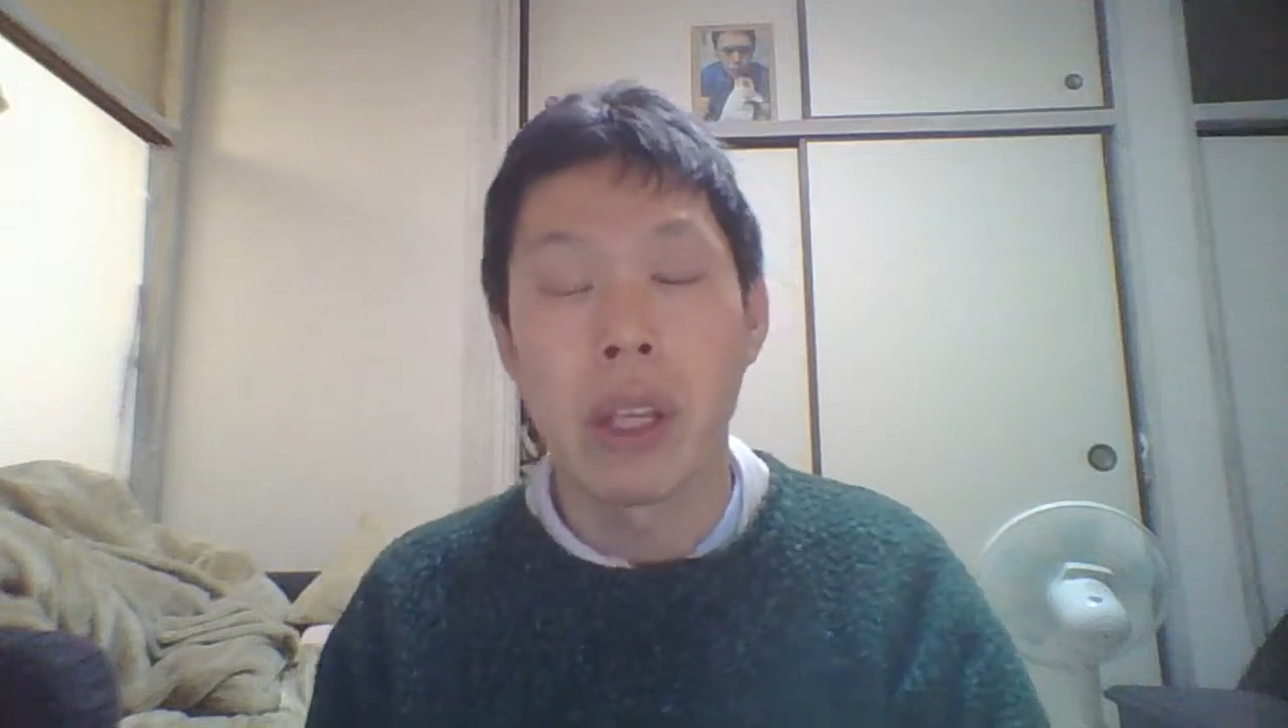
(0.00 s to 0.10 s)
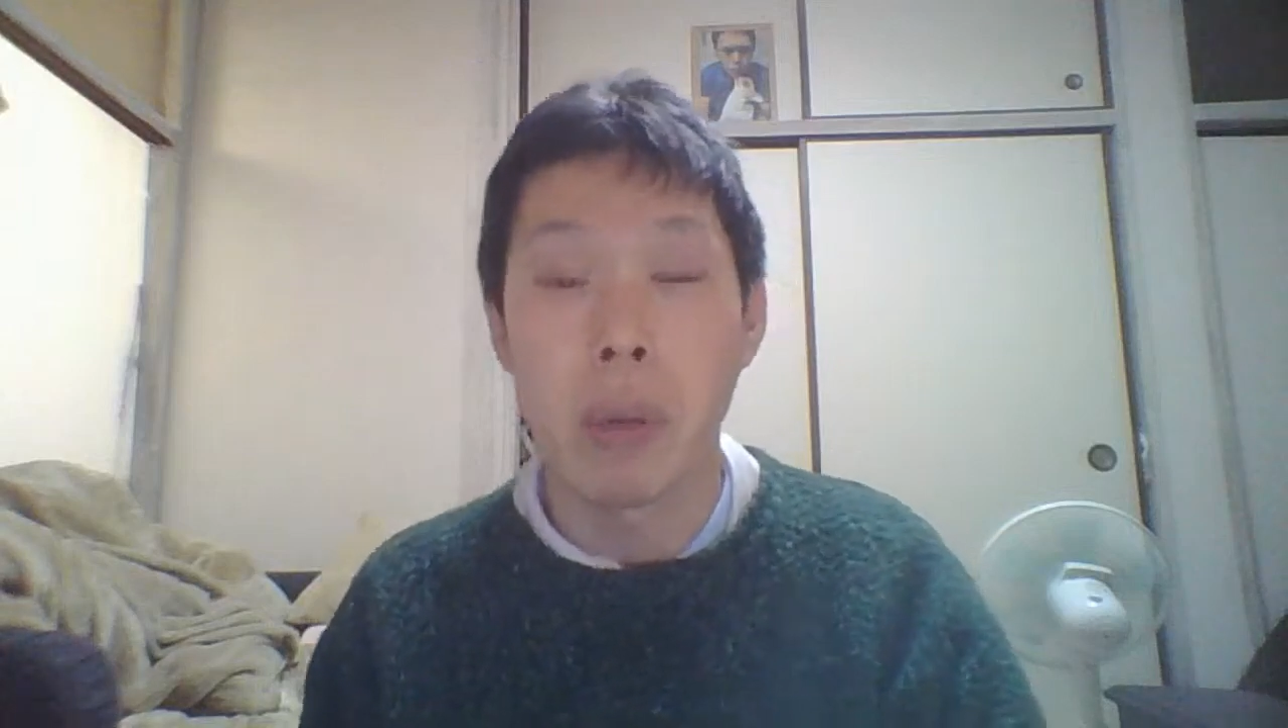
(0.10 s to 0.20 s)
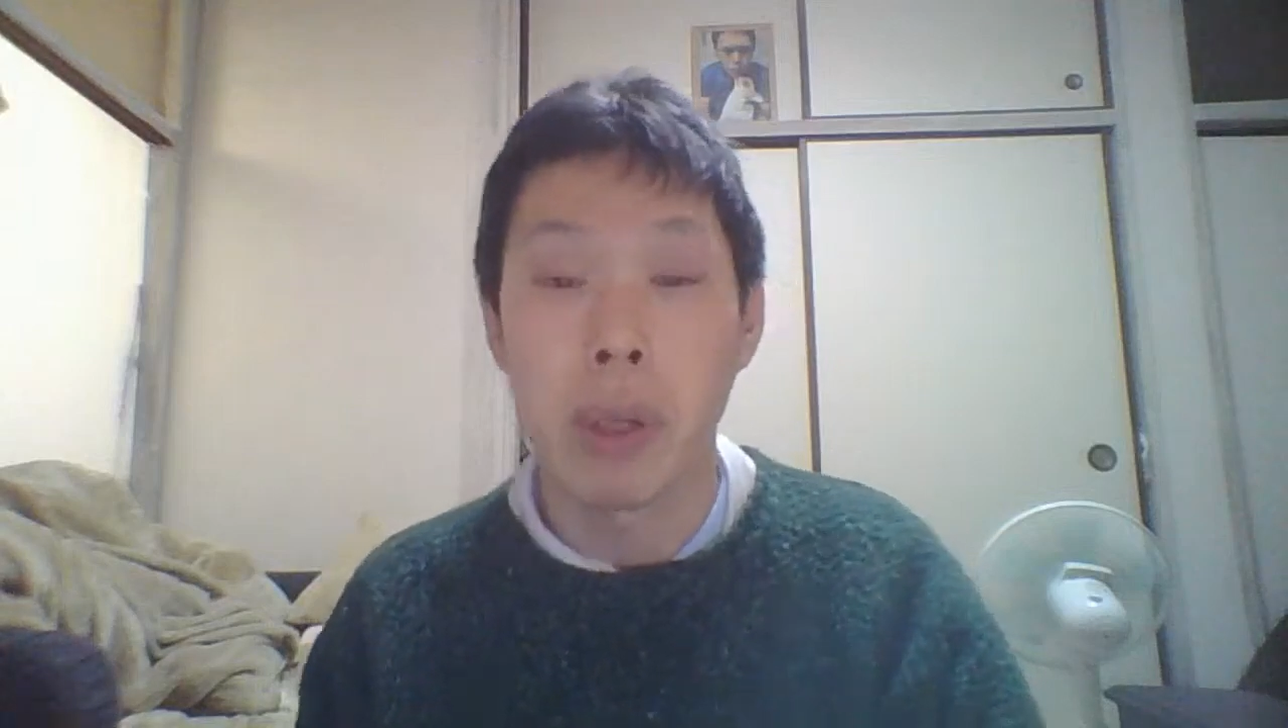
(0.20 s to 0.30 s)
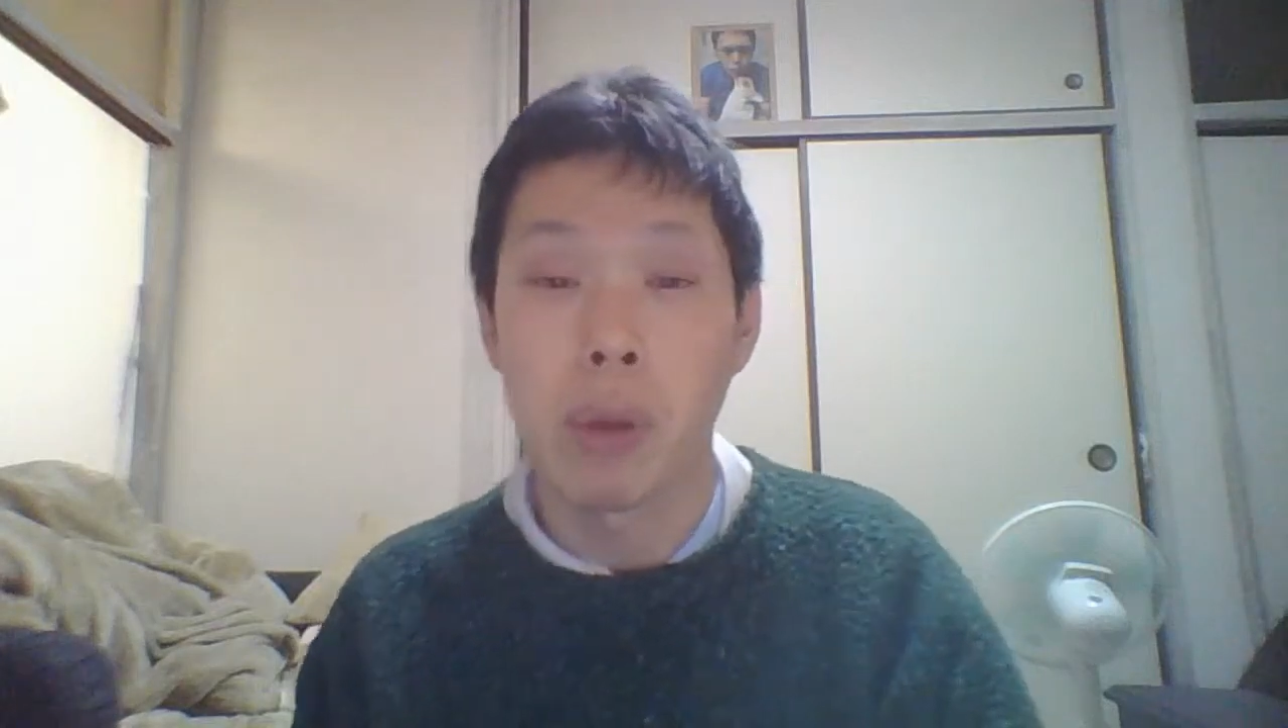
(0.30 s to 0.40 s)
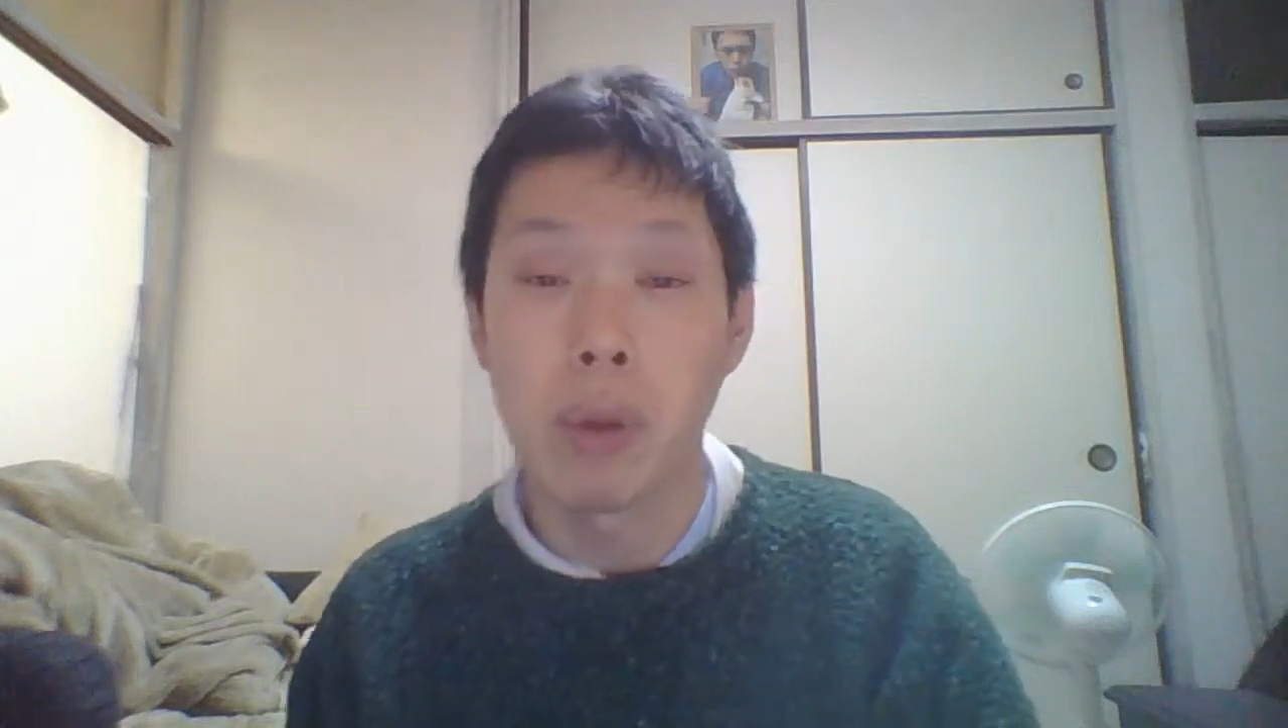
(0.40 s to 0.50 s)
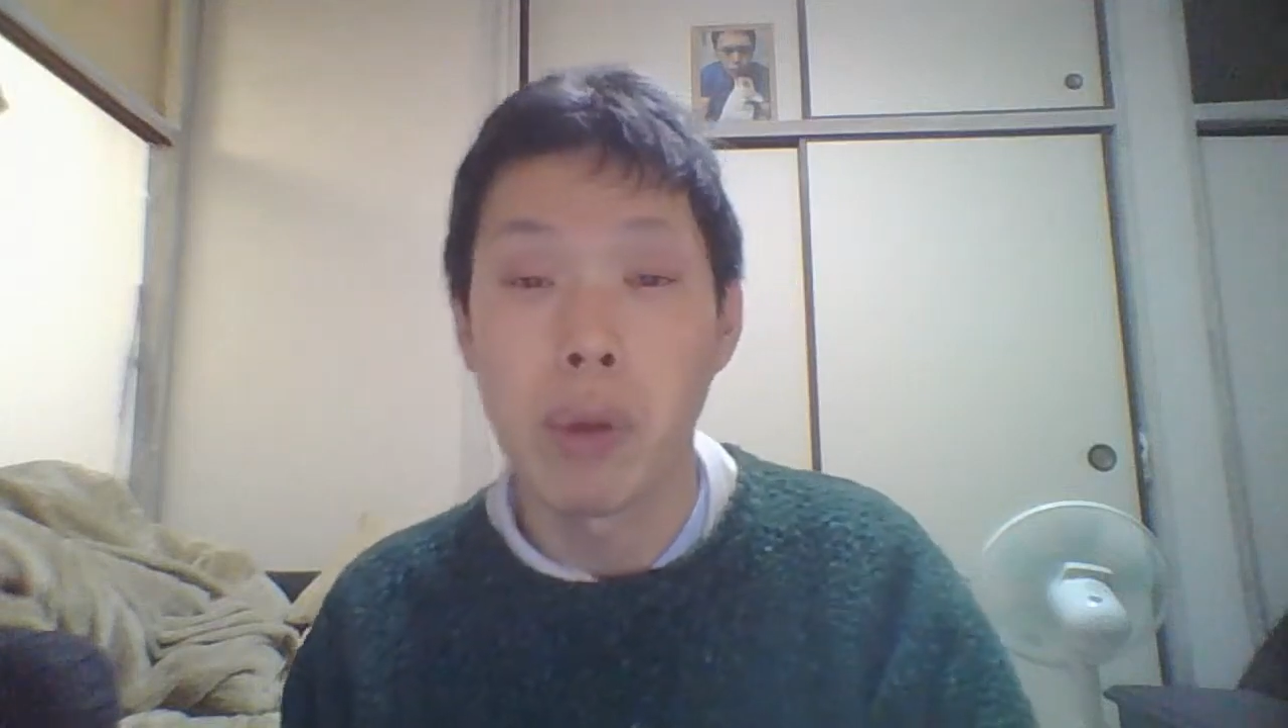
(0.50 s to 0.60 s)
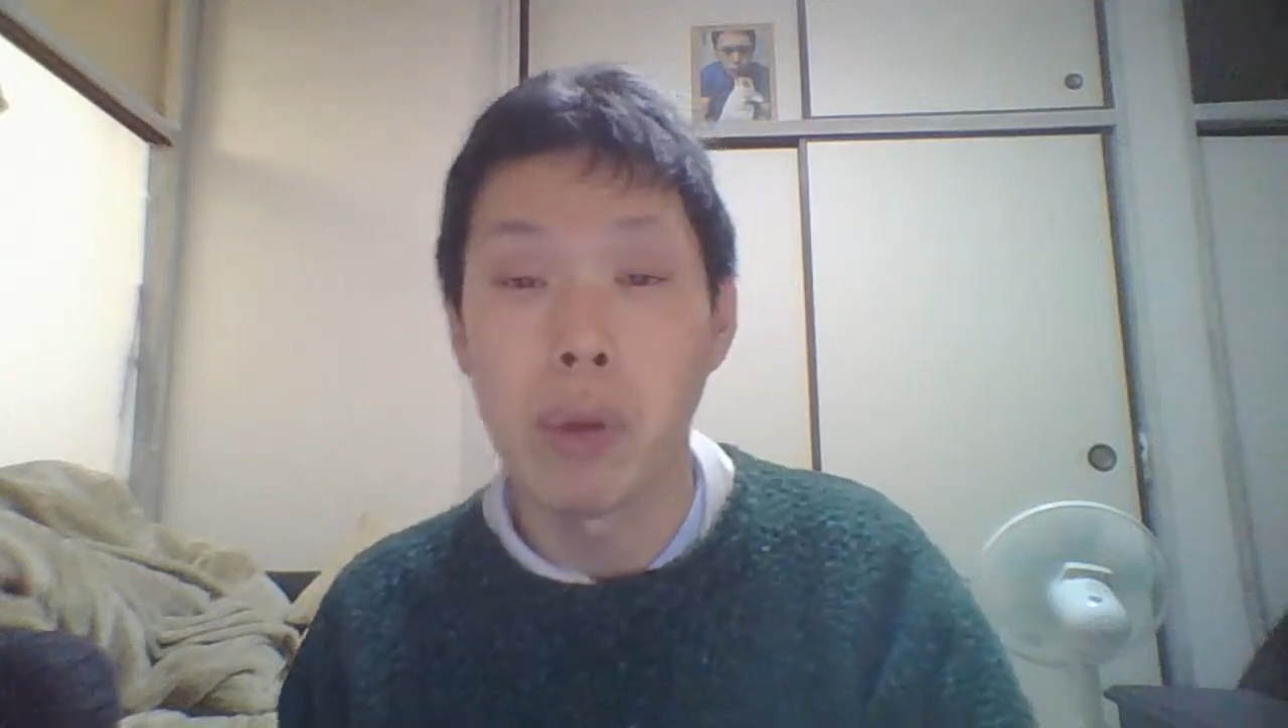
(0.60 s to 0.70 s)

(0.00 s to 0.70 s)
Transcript: やっぱり東